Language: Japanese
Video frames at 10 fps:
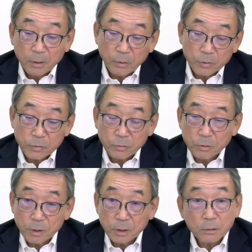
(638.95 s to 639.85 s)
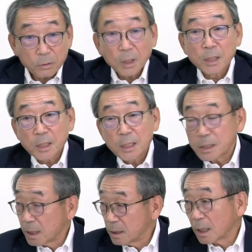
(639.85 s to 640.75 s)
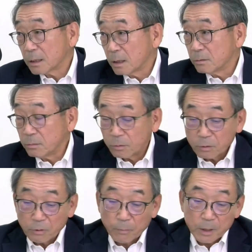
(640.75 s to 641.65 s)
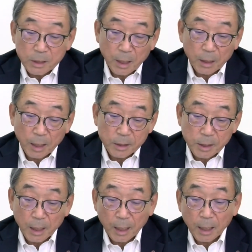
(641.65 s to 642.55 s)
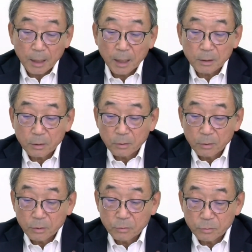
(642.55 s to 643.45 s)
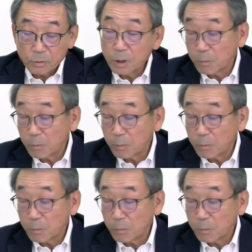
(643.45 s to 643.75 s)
要するに大きな財産になっているということは間違いないんじゃないかなというふうに